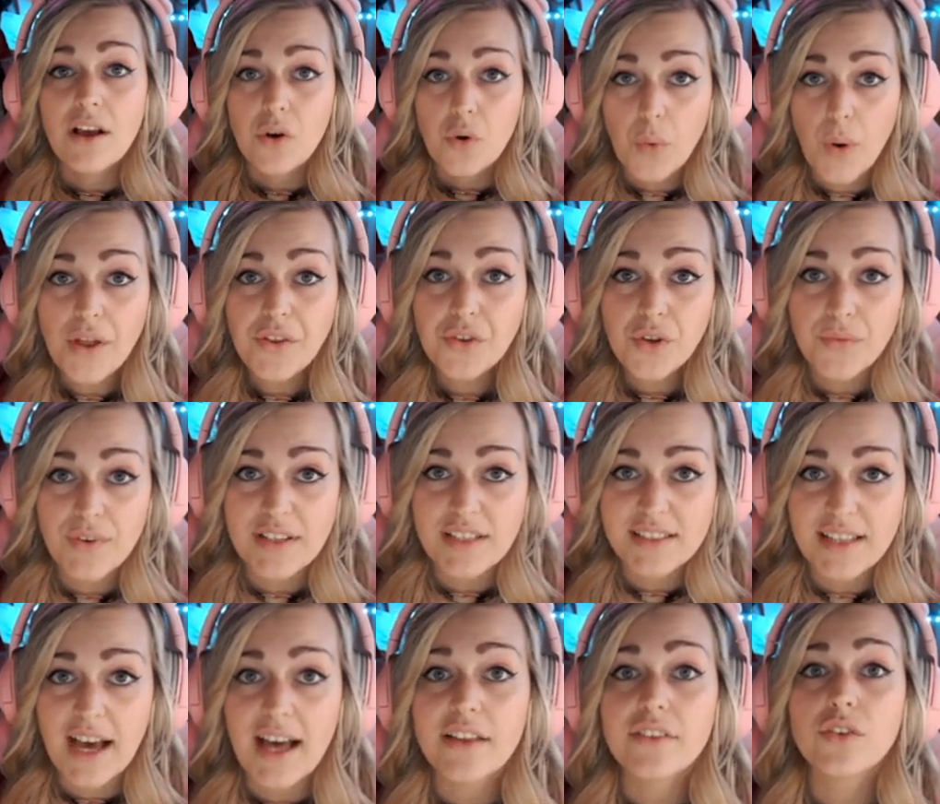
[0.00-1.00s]
Quando ve le
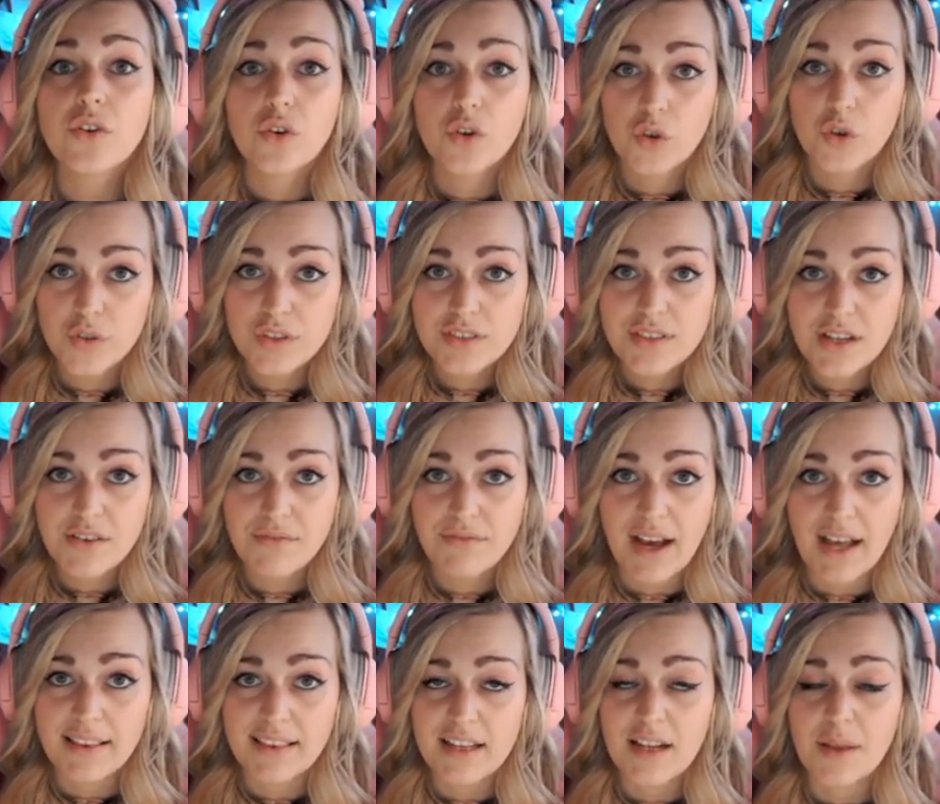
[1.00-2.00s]
danno
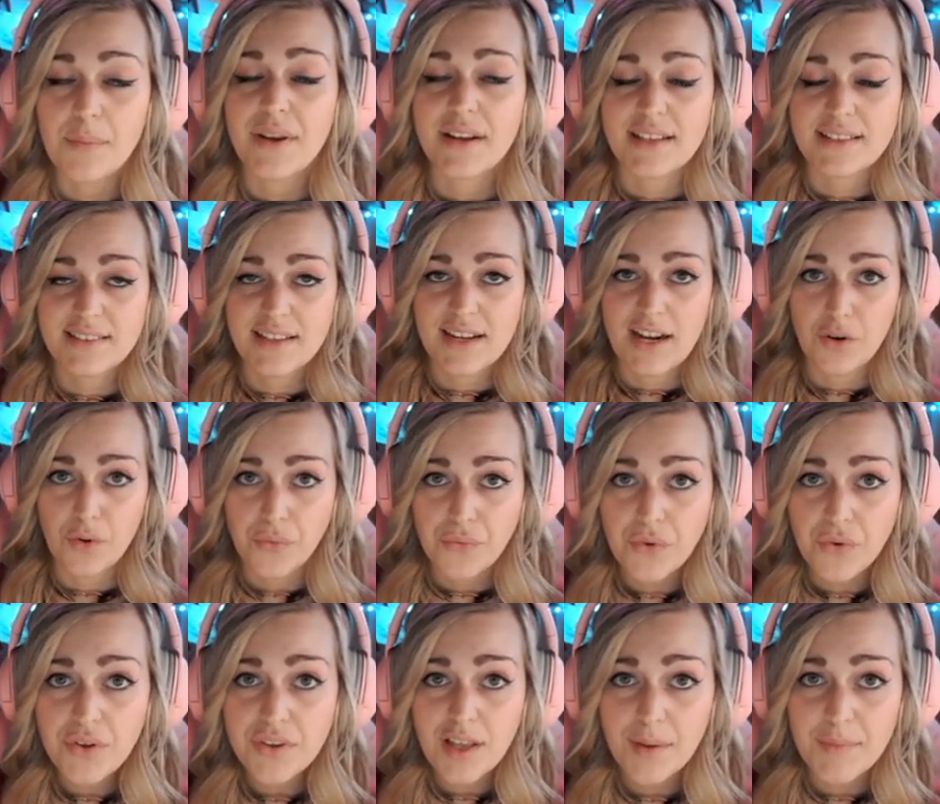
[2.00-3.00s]
conservatele perché saranno
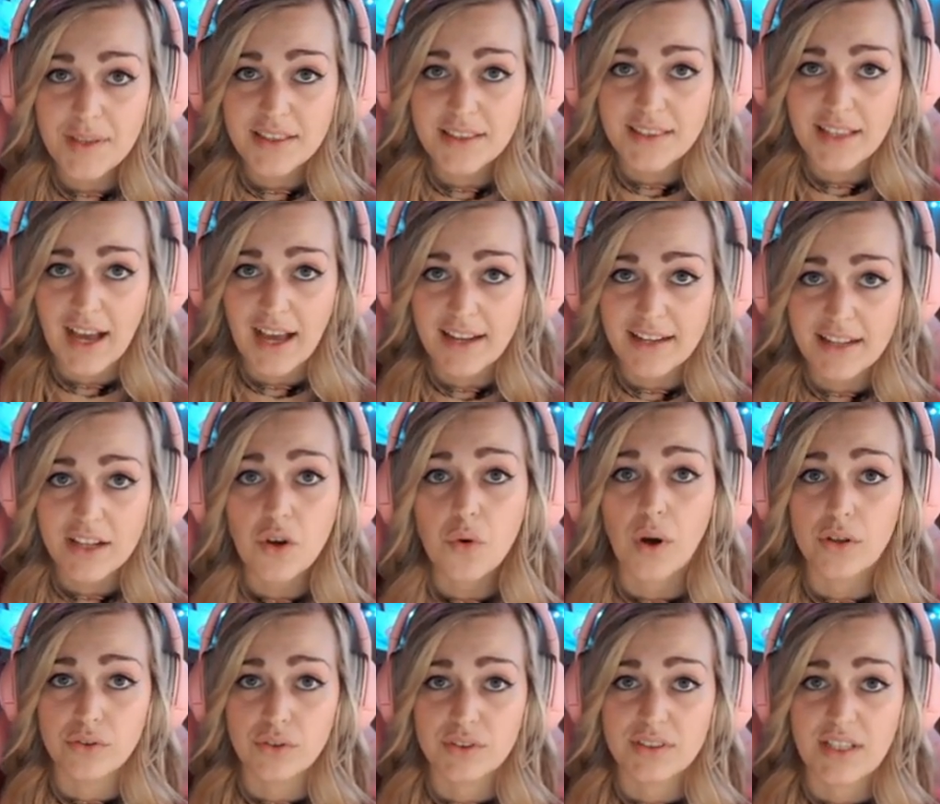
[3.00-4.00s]
fondamentali
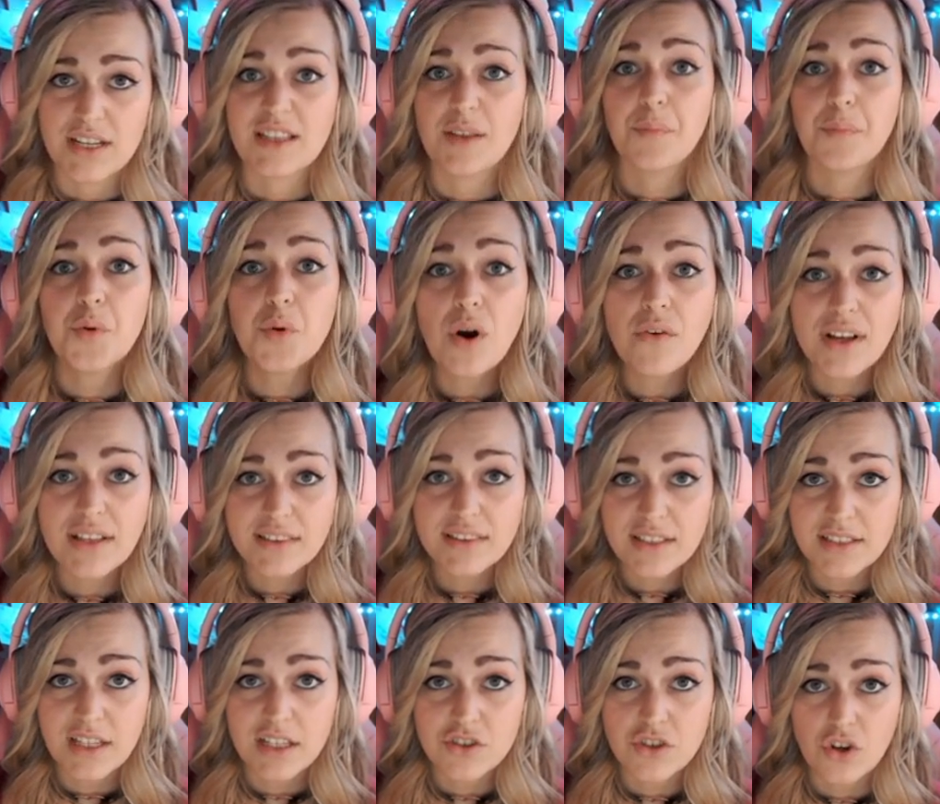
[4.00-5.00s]
quando sarete più avanti
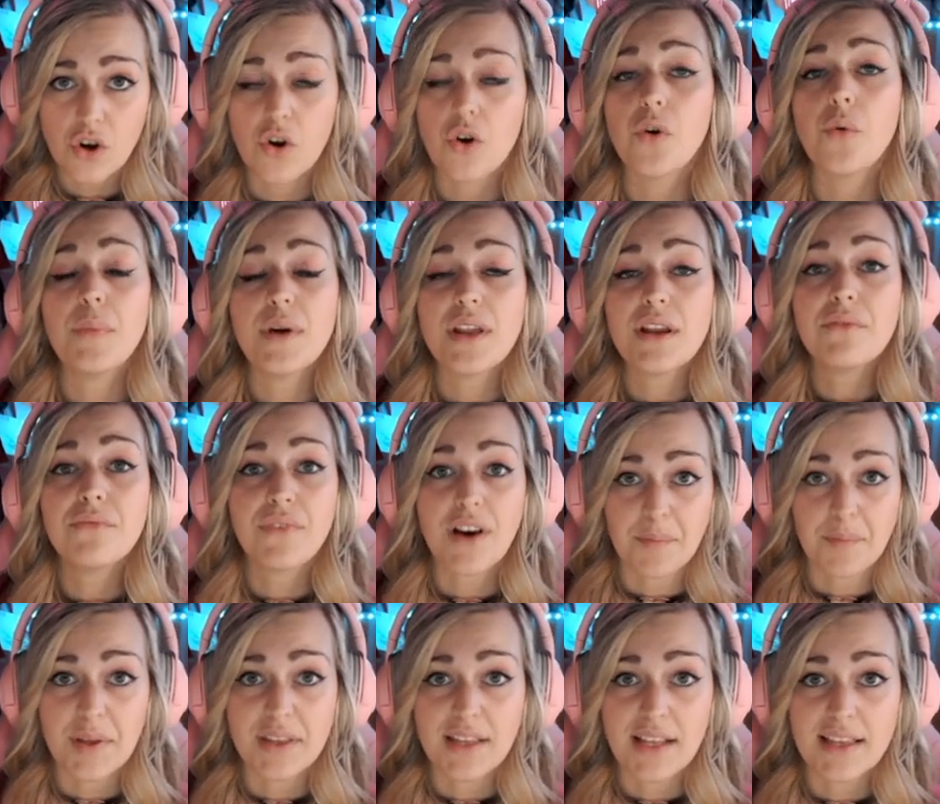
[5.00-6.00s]
nel gioco per il
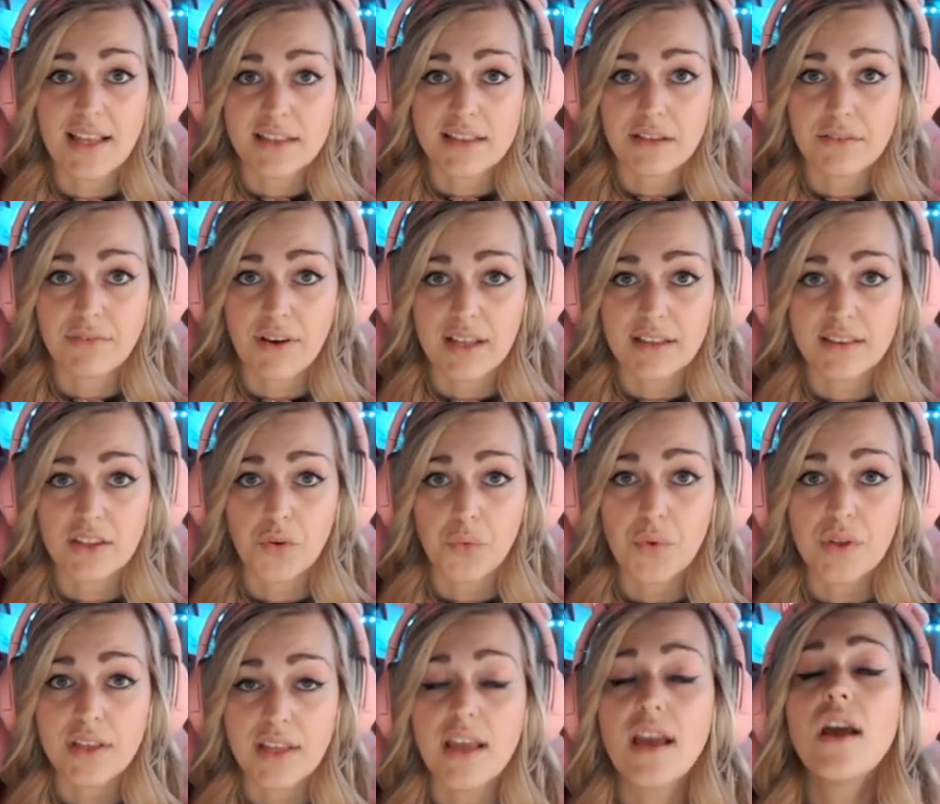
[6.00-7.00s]
farming degli artefatti,
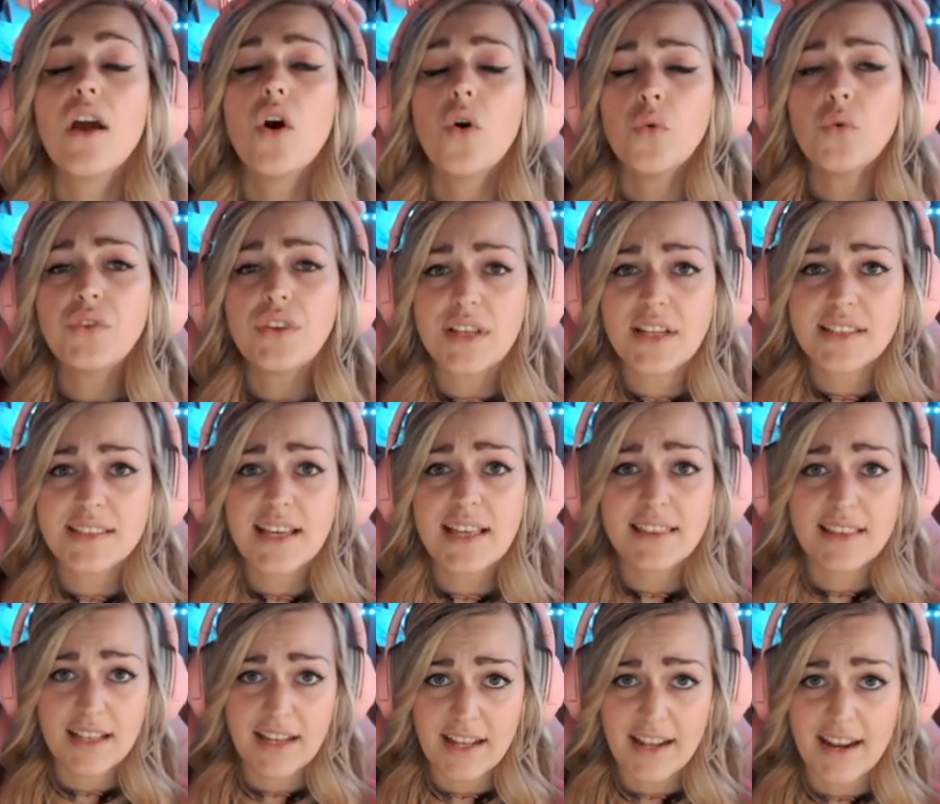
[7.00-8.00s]
quindi
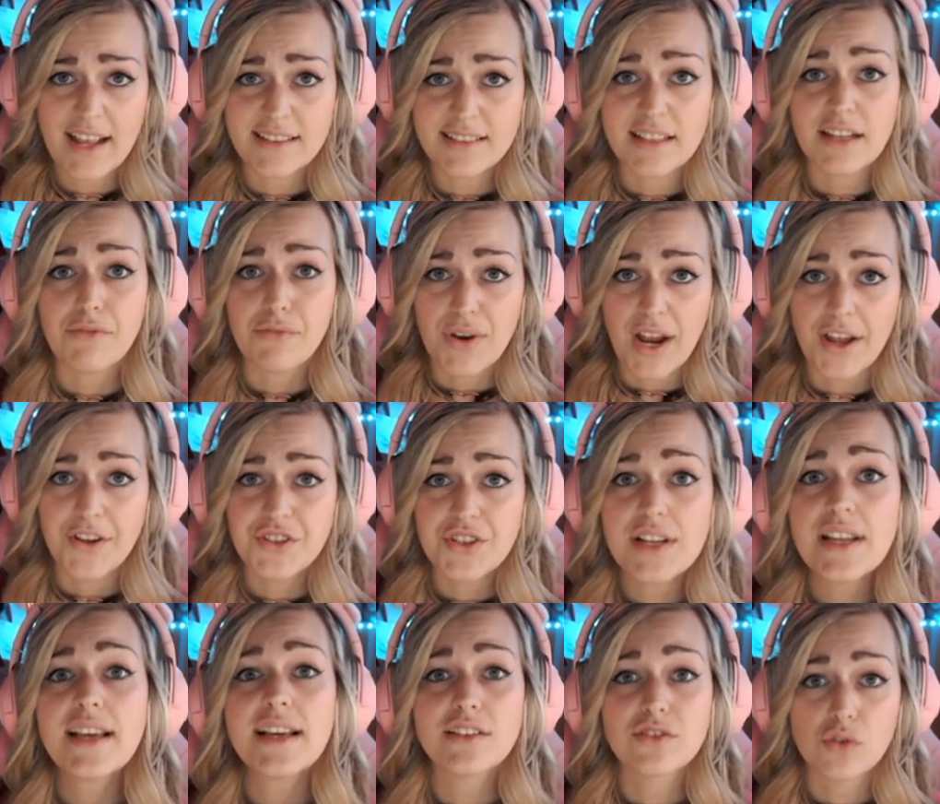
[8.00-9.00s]
utilizzate le resine
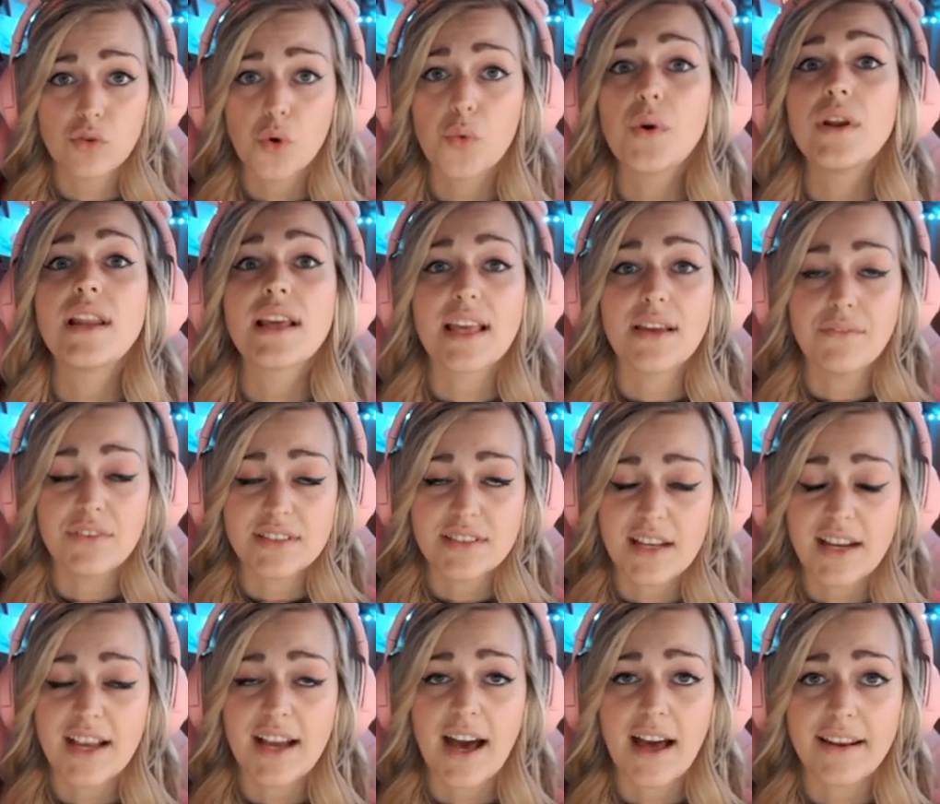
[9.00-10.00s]
fragili che sono quelle che vi si
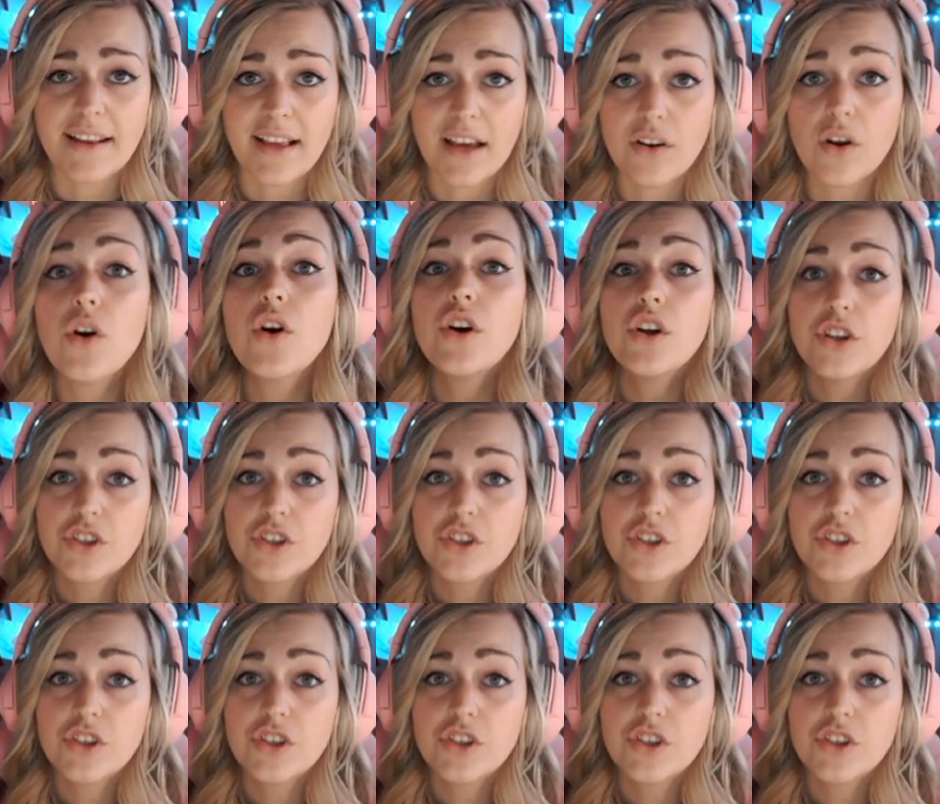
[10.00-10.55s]
ricaricano,